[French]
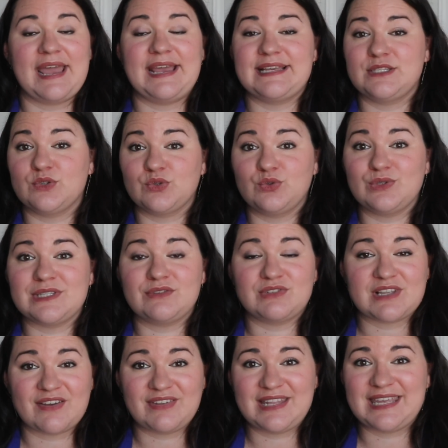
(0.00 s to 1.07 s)
Et surtout, si
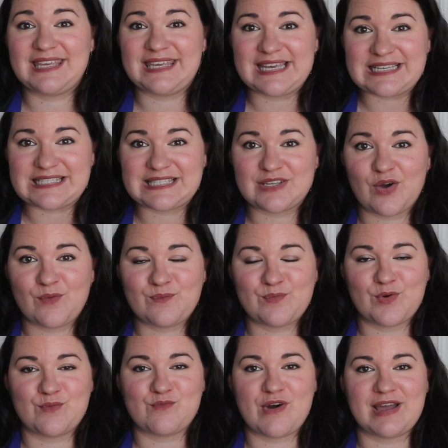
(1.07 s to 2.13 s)
vous avez des questions
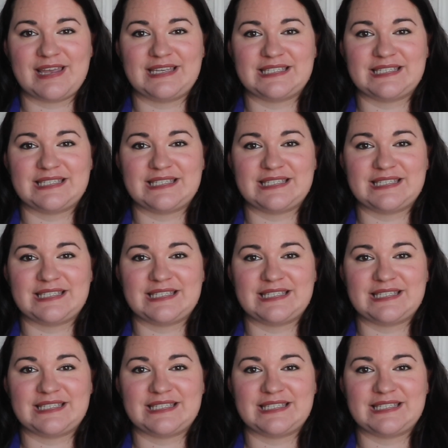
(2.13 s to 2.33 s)
pour moi,